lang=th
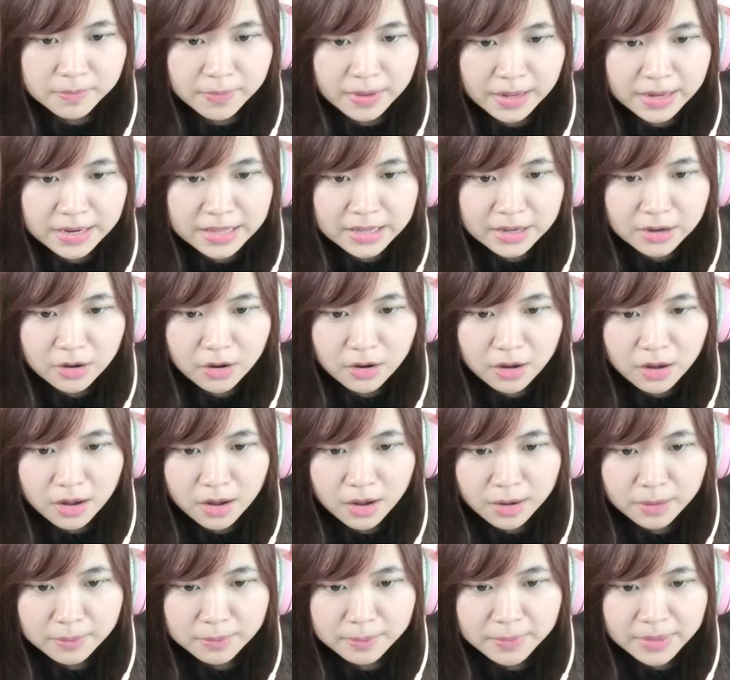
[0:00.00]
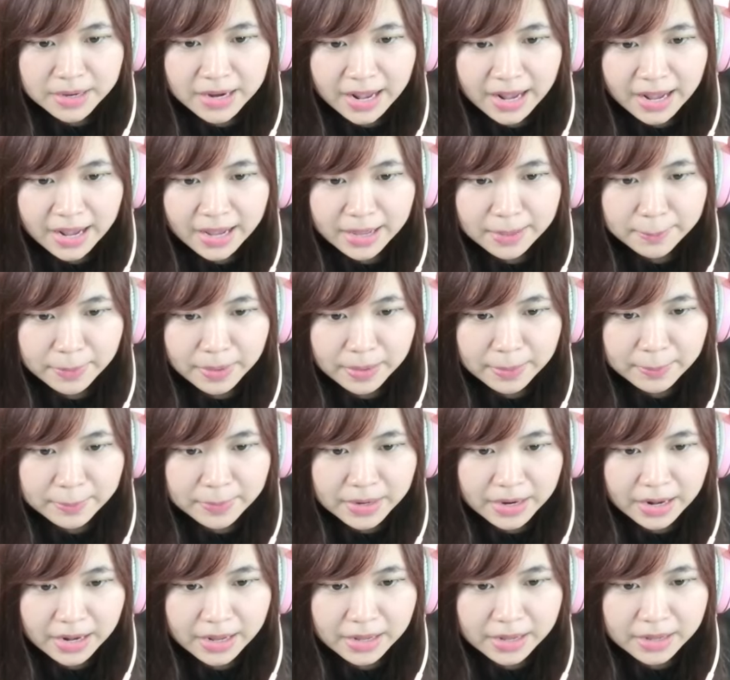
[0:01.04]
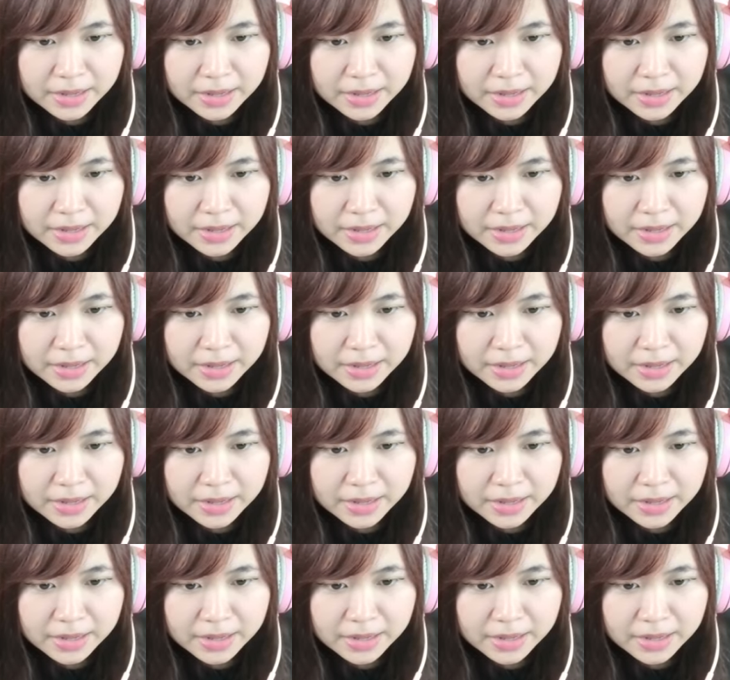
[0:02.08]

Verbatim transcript: อันนี้ก็ไม่ได้ไปไม่ได้